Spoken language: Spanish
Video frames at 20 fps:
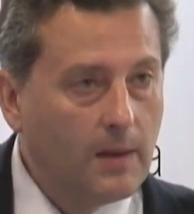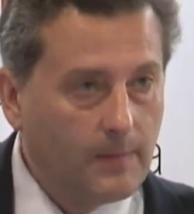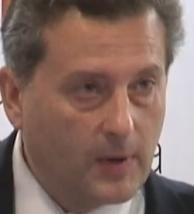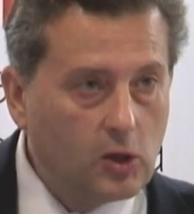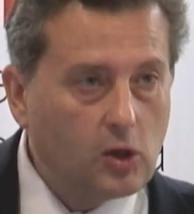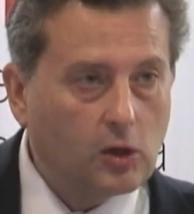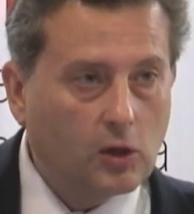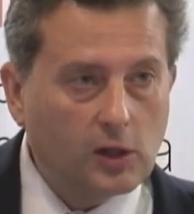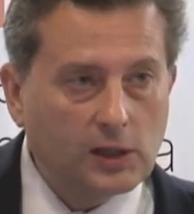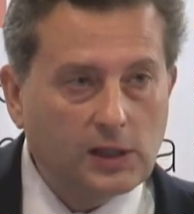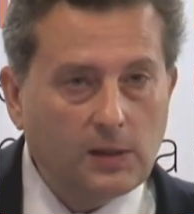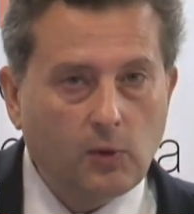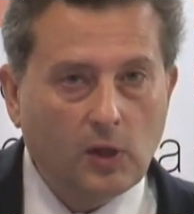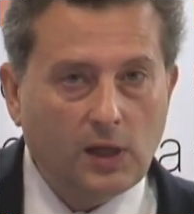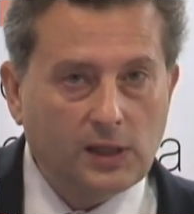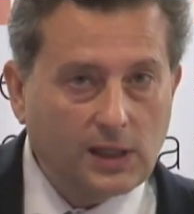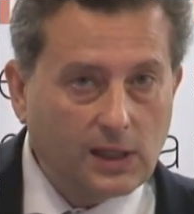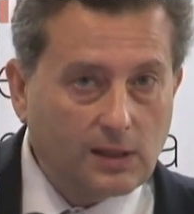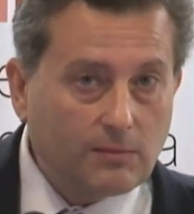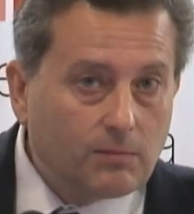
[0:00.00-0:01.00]
Pero yo creo que sí
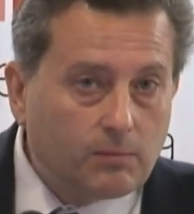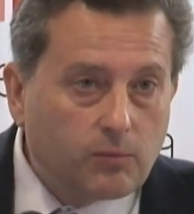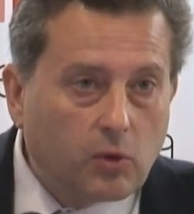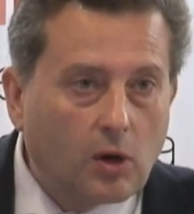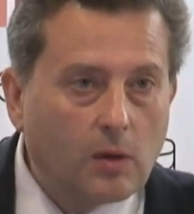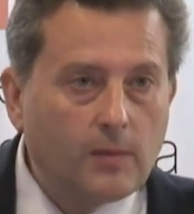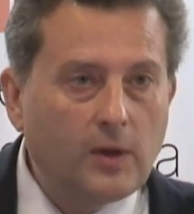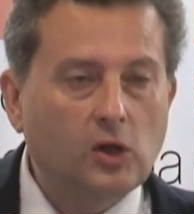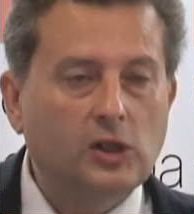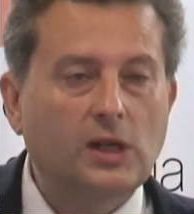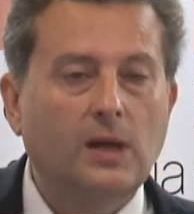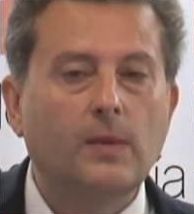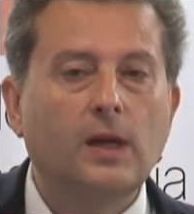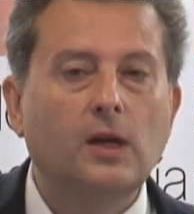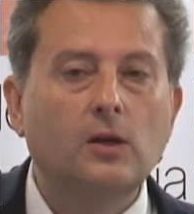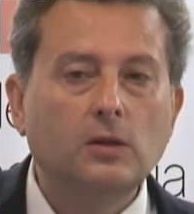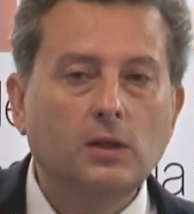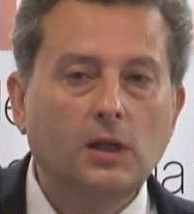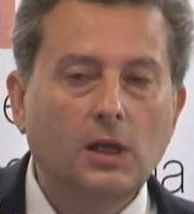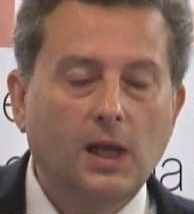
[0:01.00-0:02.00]
puede ser, por lo menos
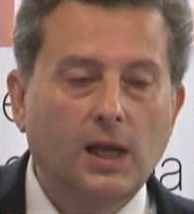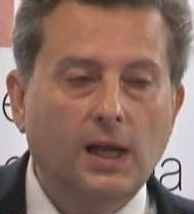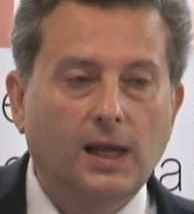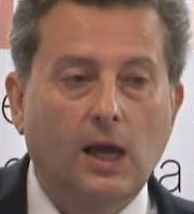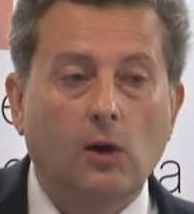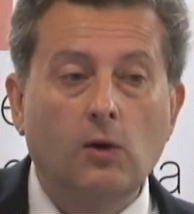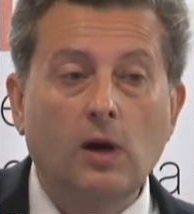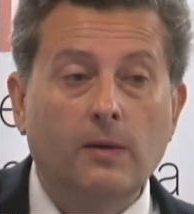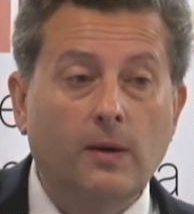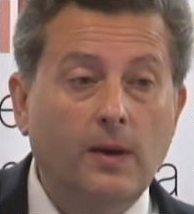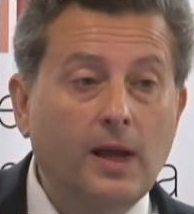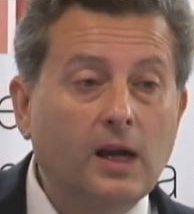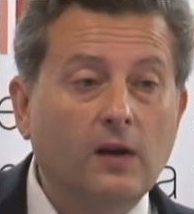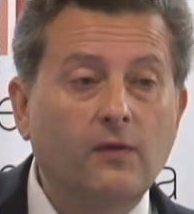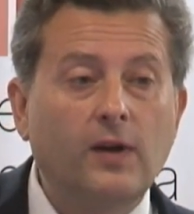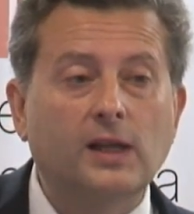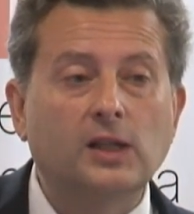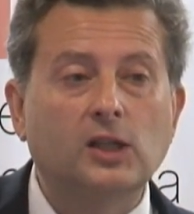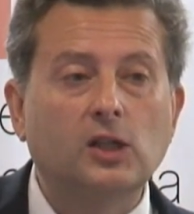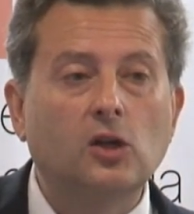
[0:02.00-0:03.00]
ameno, que haga una breve
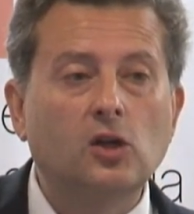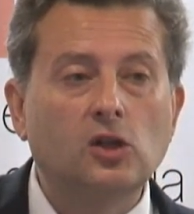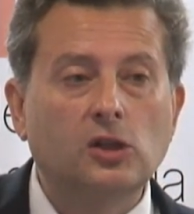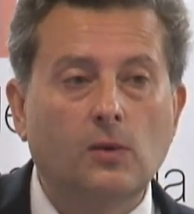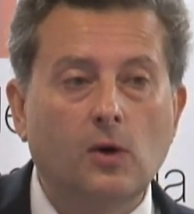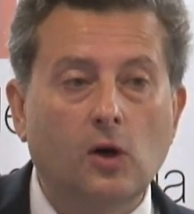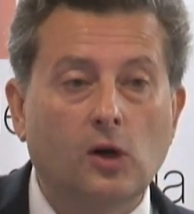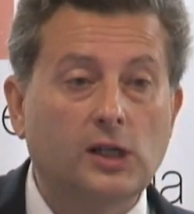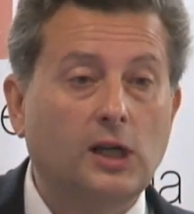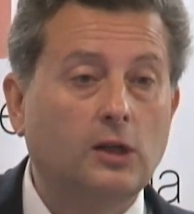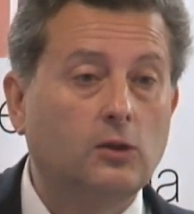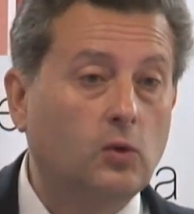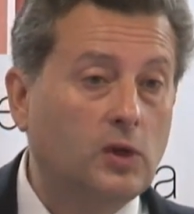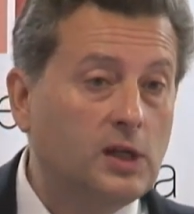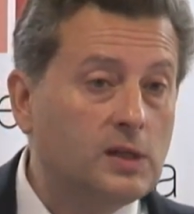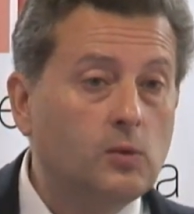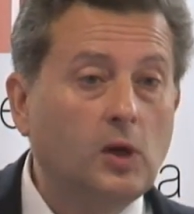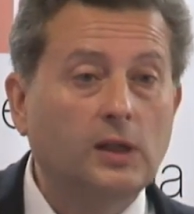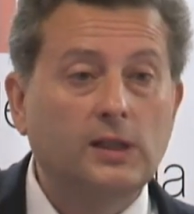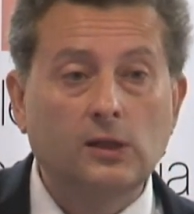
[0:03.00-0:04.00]
reflexión sobre lo que es el
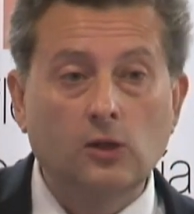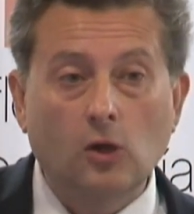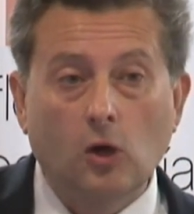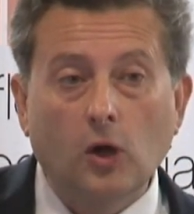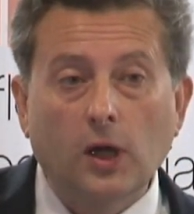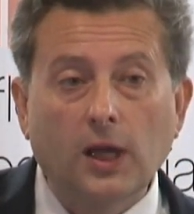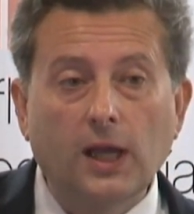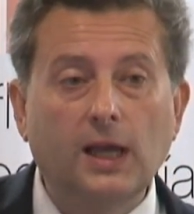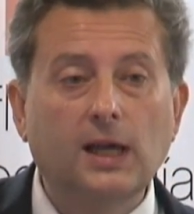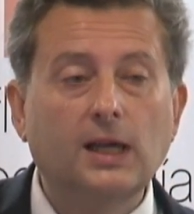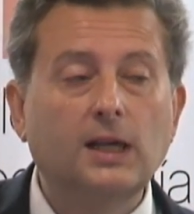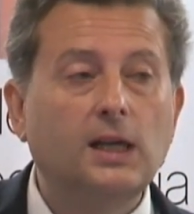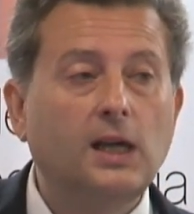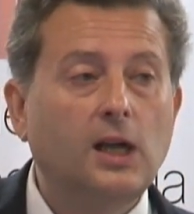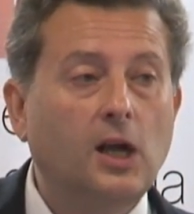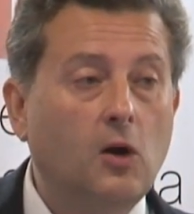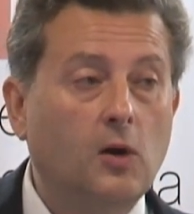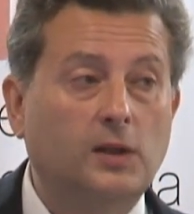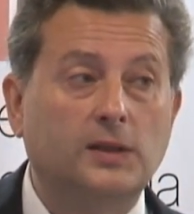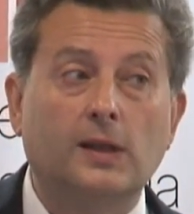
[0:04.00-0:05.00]
turismo, la tecnología, lo
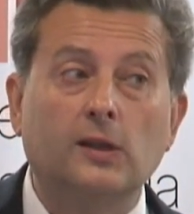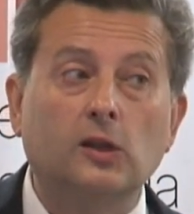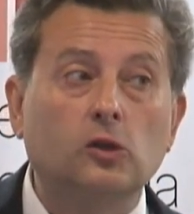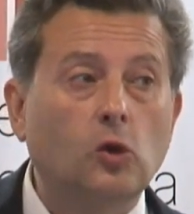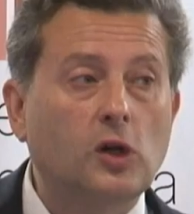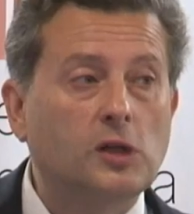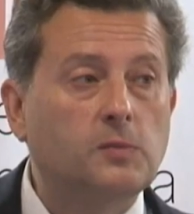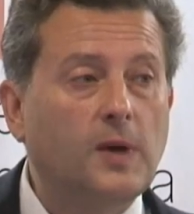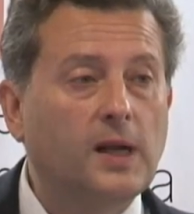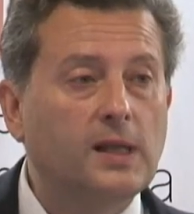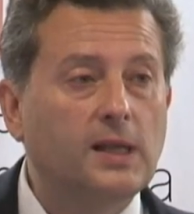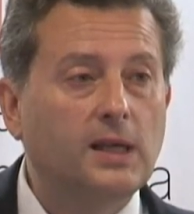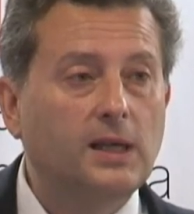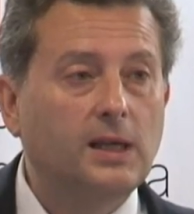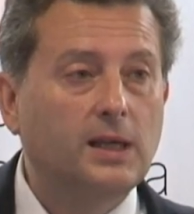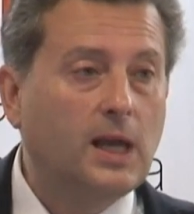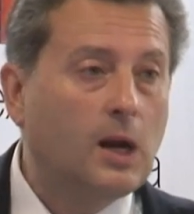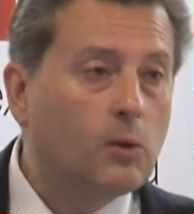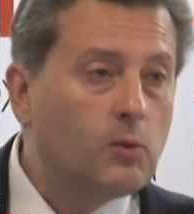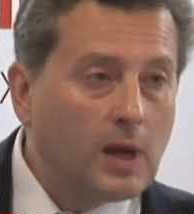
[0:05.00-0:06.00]
que está haciendo Tour
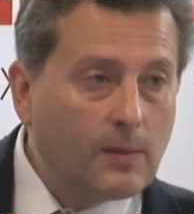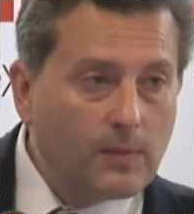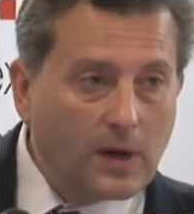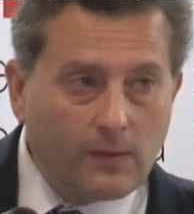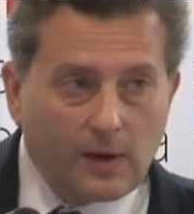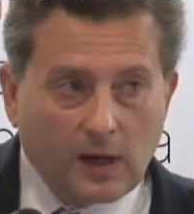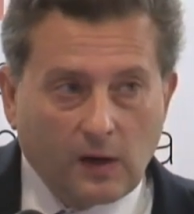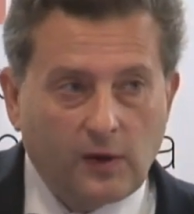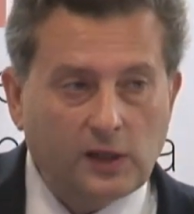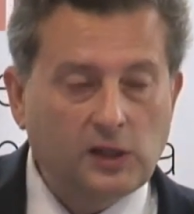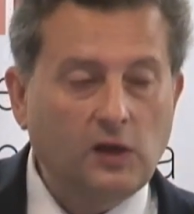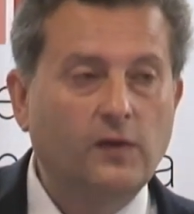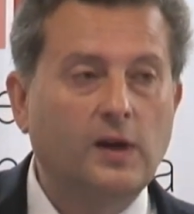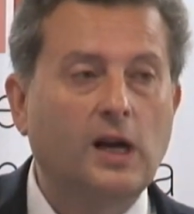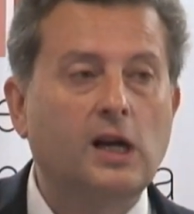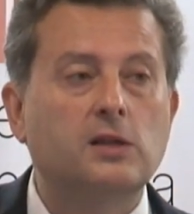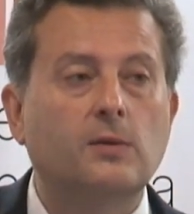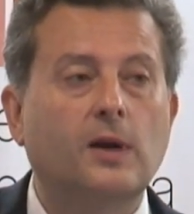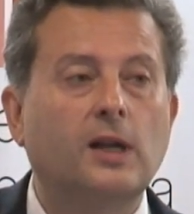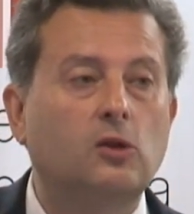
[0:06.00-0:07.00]
España y alguna breve reflexión
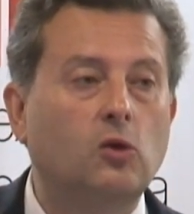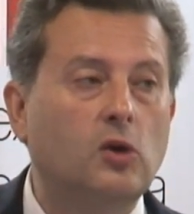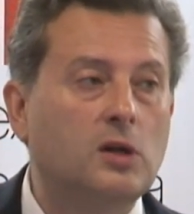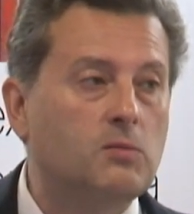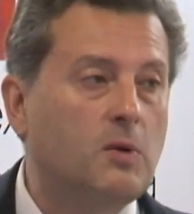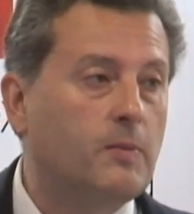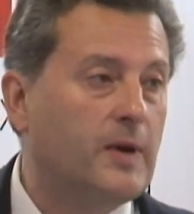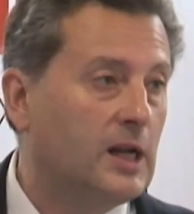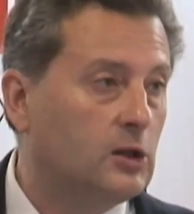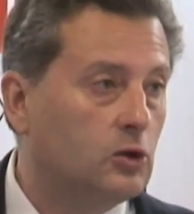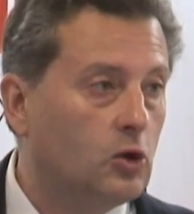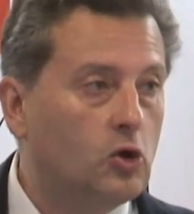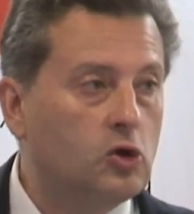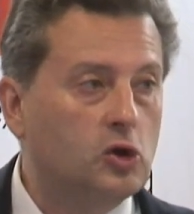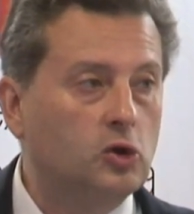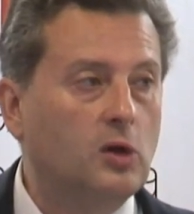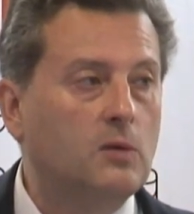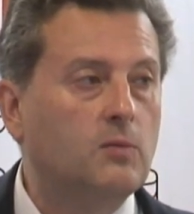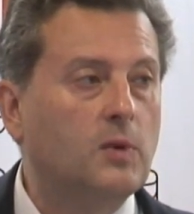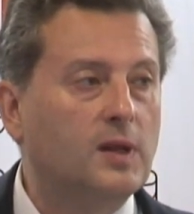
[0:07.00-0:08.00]
final sobre el turismo para
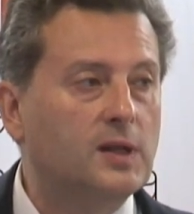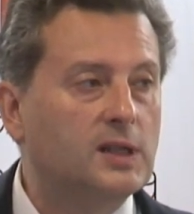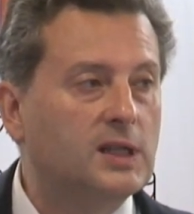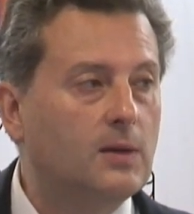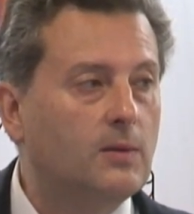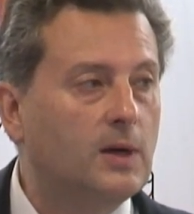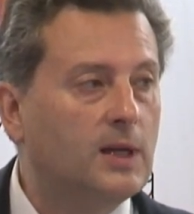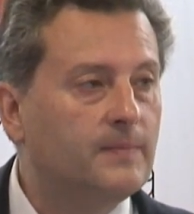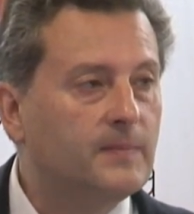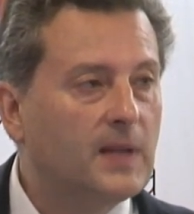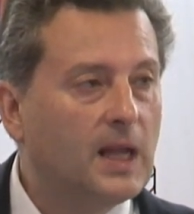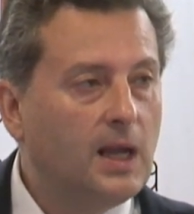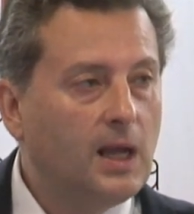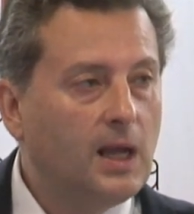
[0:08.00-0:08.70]
todos, el turismo accesible.